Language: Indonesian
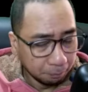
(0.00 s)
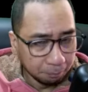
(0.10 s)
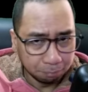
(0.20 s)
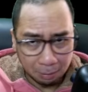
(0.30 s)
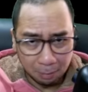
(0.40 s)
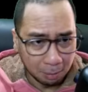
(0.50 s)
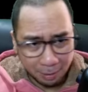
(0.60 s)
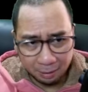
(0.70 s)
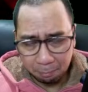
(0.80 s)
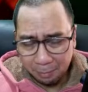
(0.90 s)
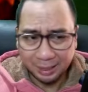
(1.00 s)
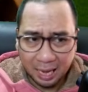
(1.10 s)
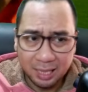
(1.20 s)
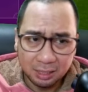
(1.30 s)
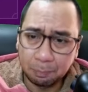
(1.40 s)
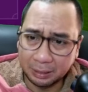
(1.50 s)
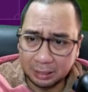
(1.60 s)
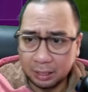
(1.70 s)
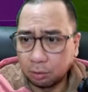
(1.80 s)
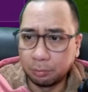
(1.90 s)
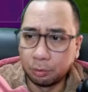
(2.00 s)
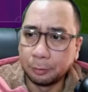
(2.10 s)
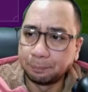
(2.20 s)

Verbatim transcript: Memang metanya seperti itu, Bung